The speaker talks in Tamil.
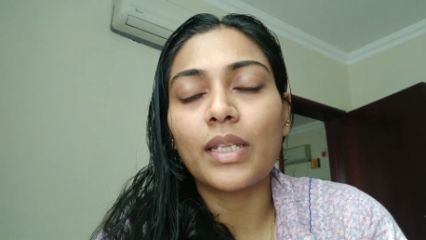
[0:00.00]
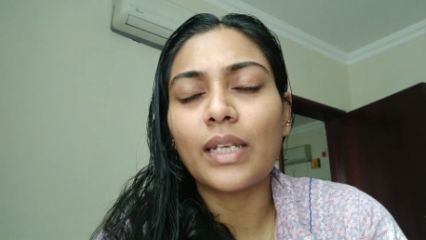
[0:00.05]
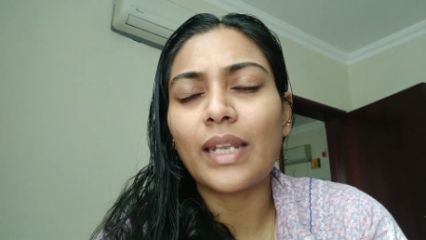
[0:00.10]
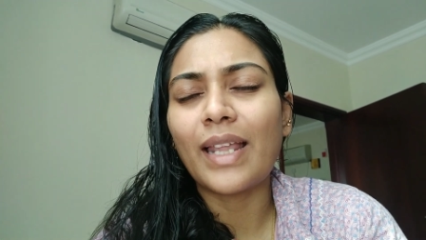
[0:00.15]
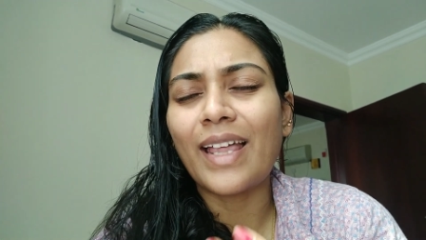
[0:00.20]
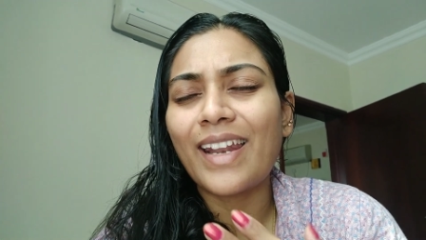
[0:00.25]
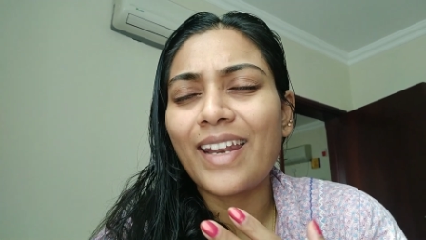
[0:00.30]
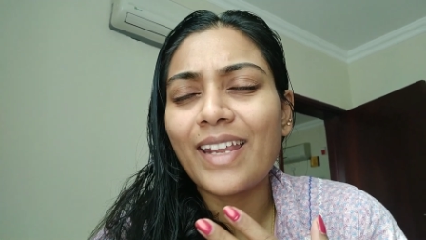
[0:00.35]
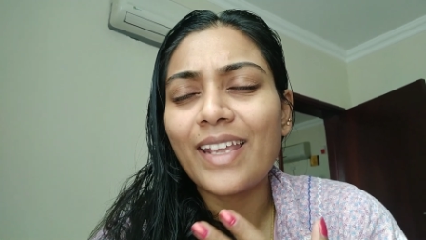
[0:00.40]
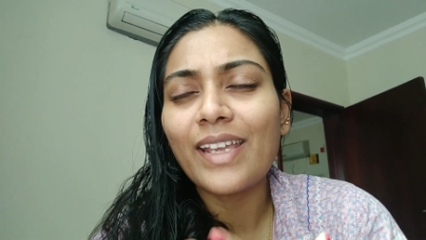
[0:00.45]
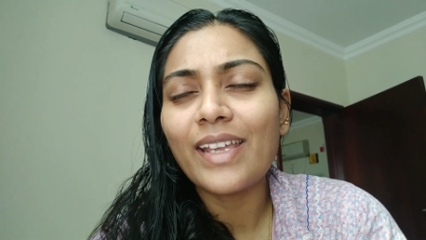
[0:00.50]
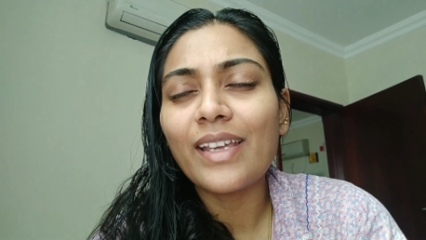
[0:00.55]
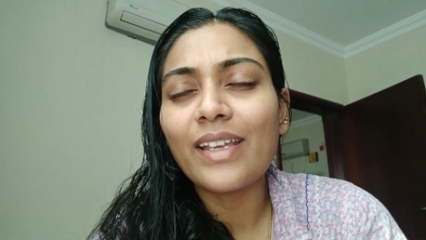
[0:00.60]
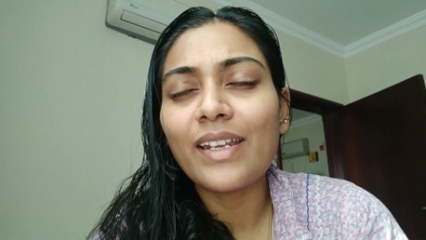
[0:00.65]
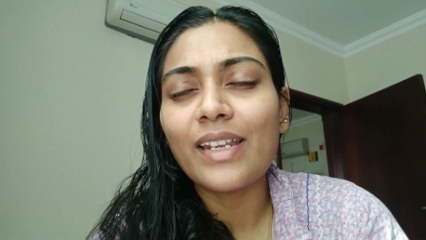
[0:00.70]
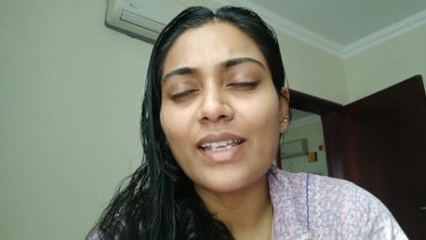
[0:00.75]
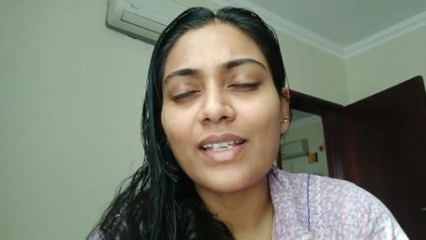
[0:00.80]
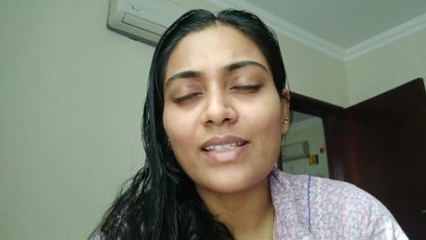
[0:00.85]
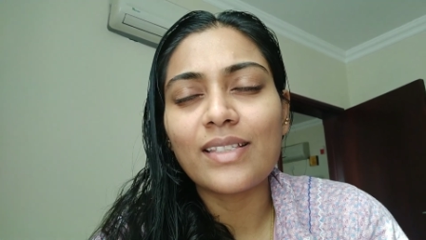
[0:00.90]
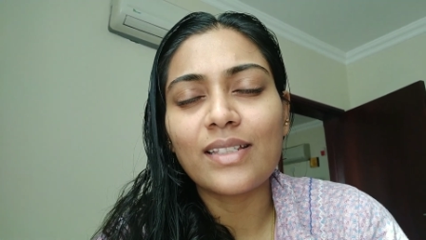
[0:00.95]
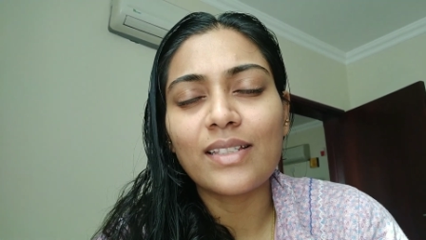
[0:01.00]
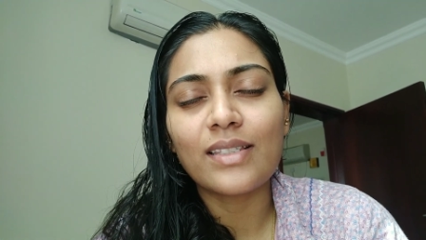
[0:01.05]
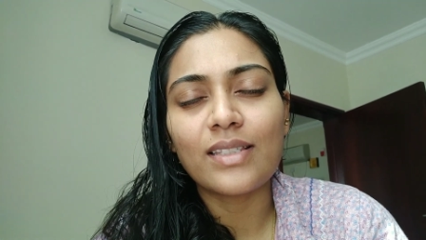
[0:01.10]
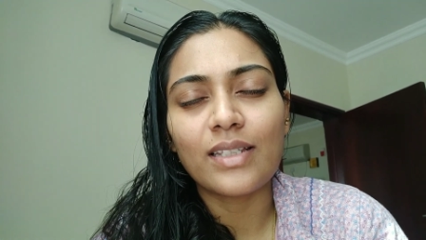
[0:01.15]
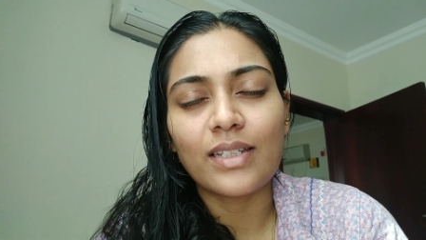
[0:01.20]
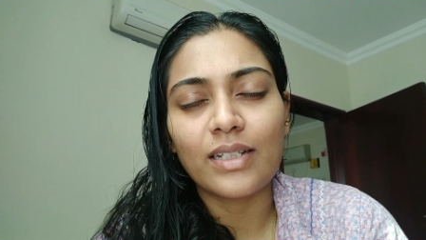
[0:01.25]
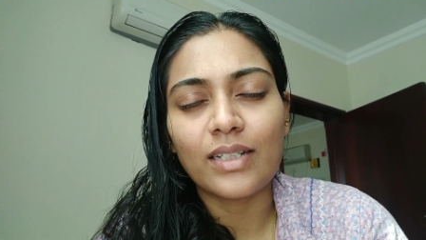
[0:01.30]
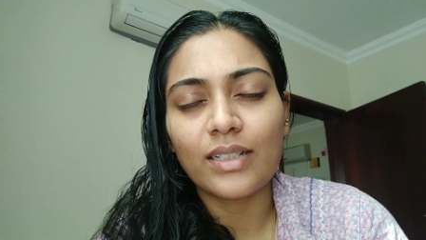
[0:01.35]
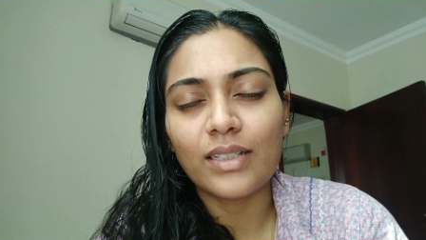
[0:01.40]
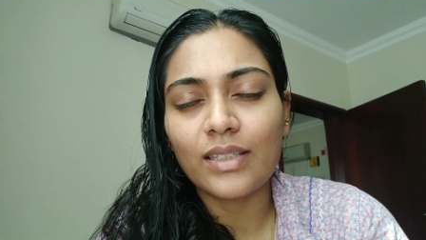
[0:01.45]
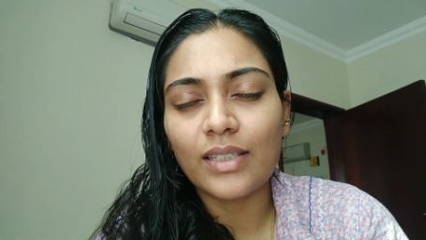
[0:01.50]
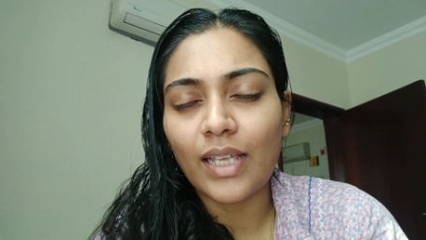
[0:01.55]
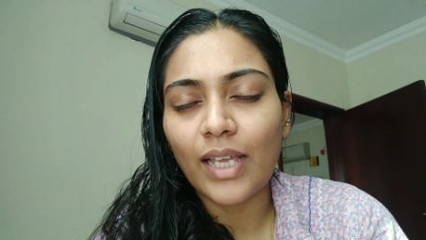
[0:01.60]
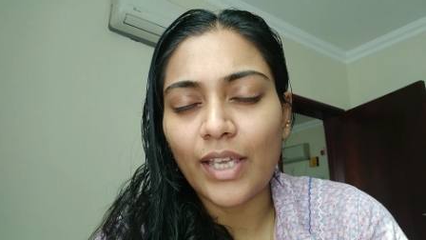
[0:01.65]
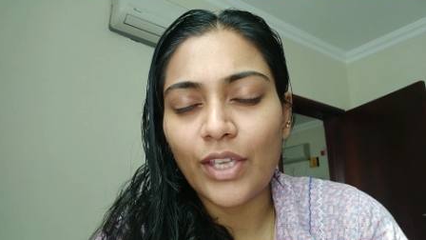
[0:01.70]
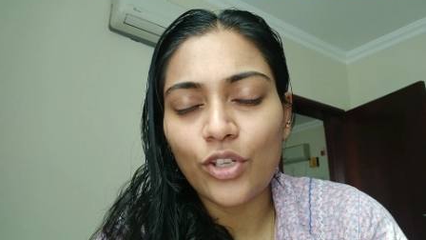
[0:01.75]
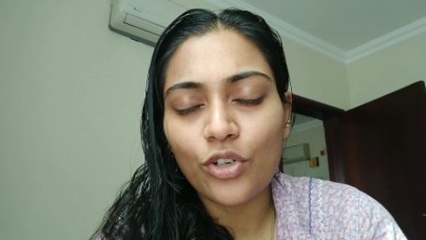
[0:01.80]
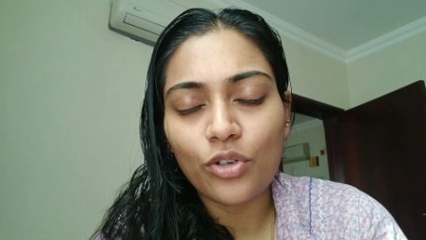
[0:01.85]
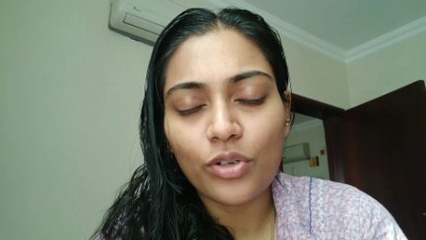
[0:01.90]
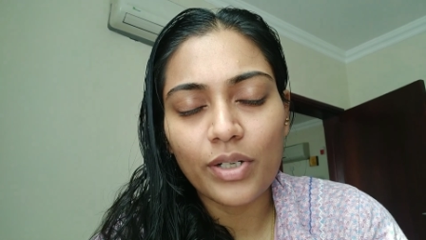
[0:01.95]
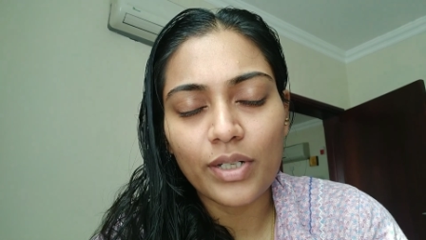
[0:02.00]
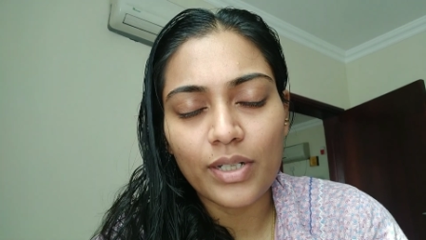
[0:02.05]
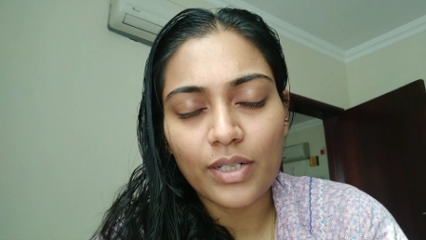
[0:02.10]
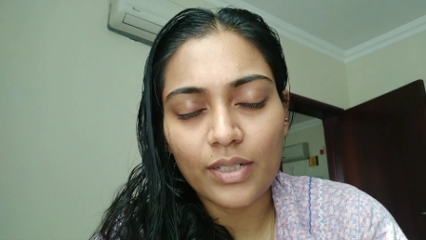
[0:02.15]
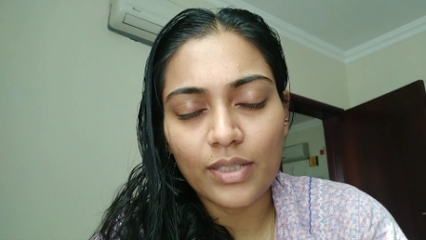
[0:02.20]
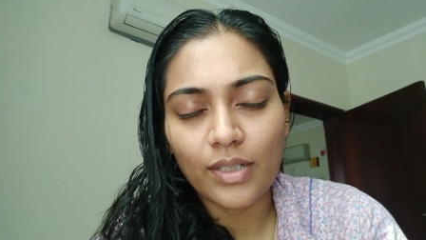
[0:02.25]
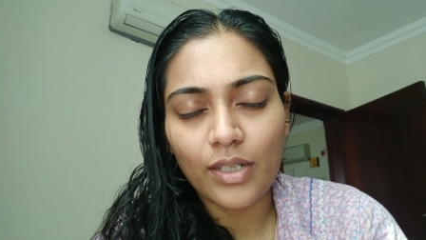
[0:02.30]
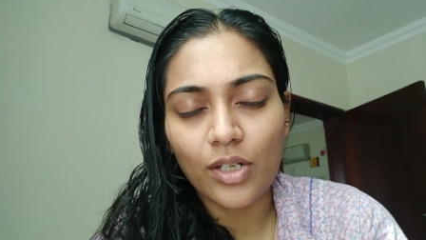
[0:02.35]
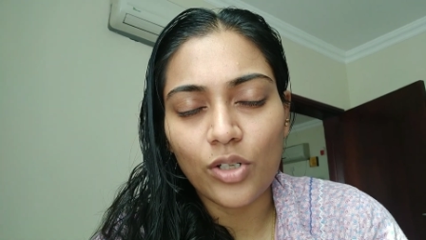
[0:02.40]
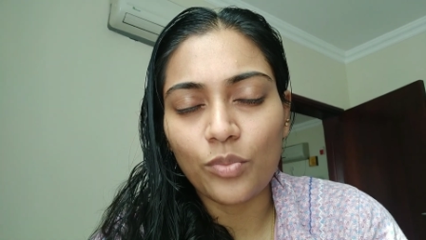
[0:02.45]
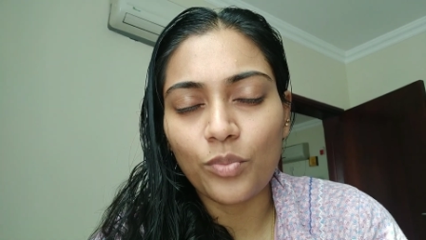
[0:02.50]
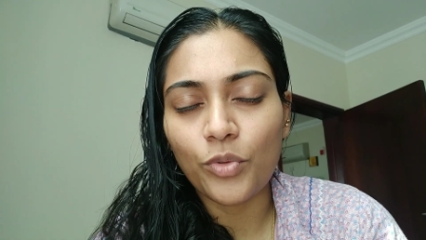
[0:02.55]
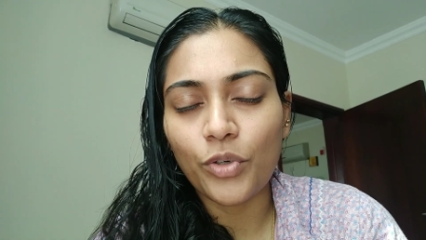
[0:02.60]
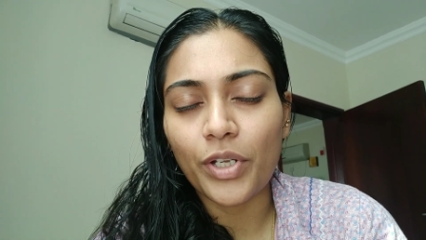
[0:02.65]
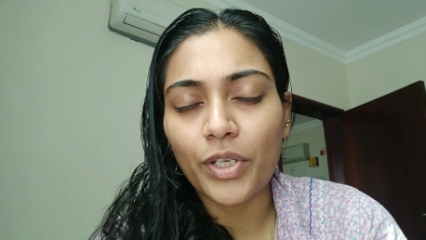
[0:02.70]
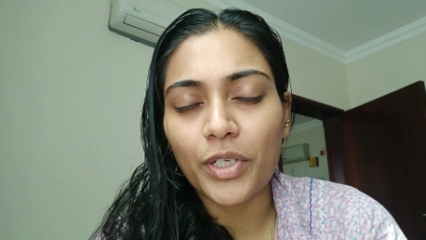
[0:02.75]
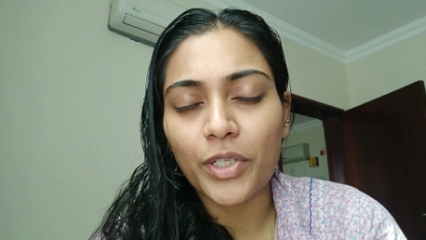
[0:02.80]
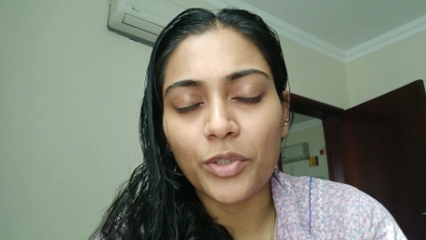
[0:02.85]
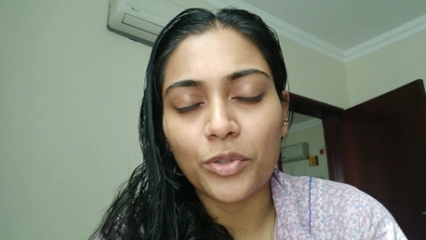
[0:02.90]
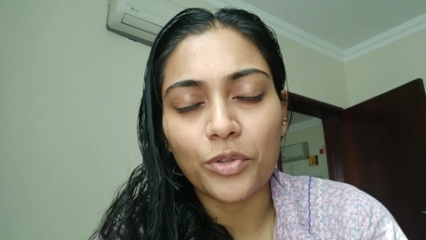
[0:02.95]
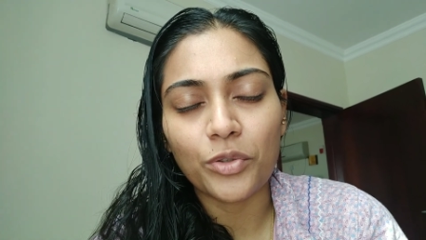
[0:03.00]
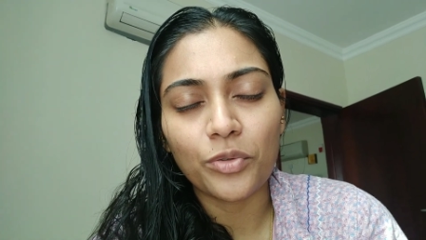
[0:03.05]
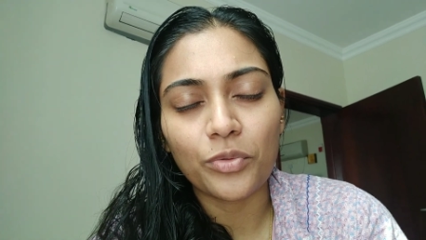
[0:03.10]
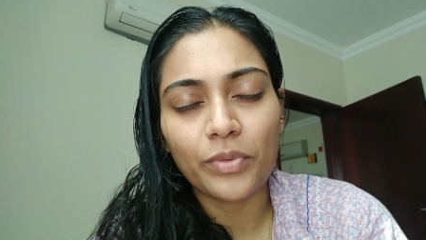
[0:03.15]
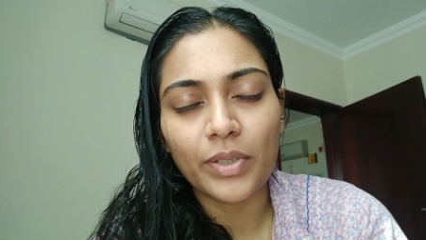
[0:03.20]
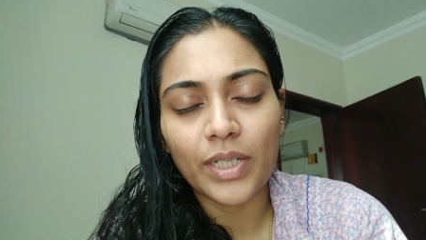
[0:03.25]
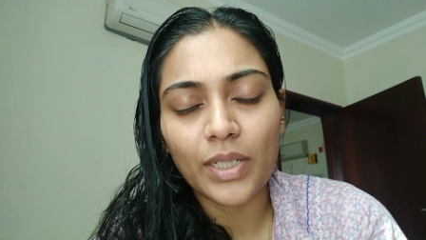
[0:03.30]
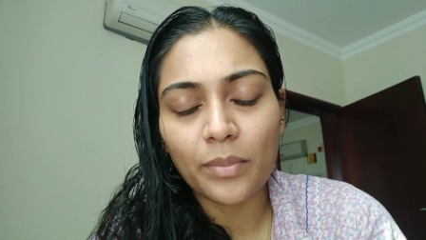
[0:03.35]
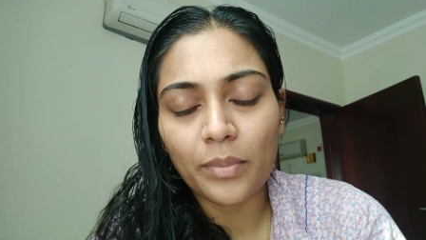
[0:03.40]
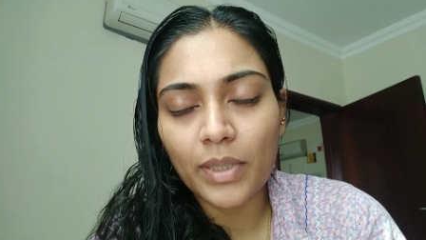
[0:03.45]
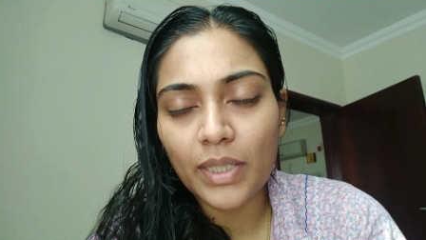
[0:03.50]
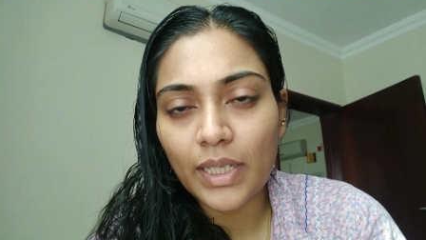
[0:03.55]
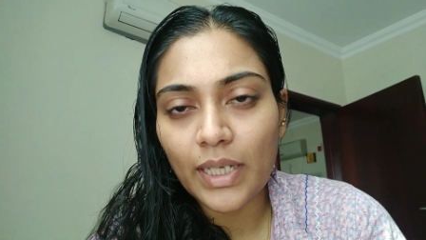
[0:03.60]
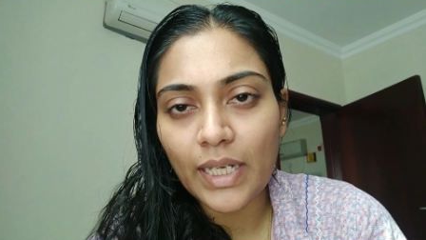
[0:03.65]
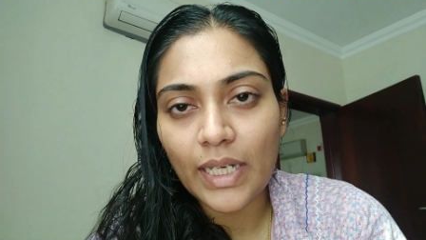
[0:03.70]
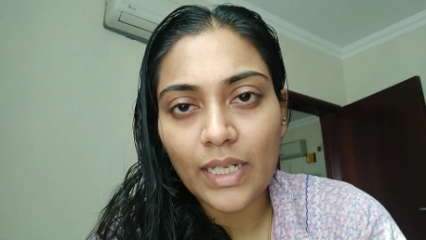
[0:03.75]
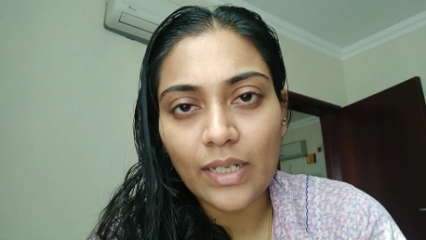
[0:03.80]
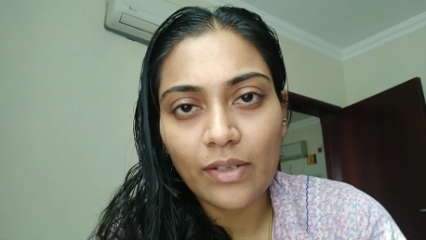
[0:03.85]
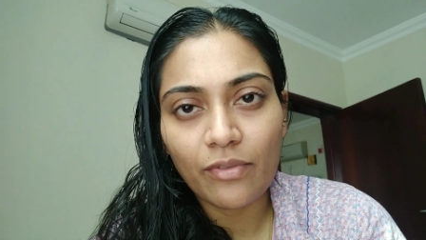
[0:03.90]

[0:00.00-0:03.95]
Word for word: நிறைய ரீசன்ஸ் இருக்குது தைராய்டு இருந்தாலும் முடிக்கட்டும் விட்டமின் டி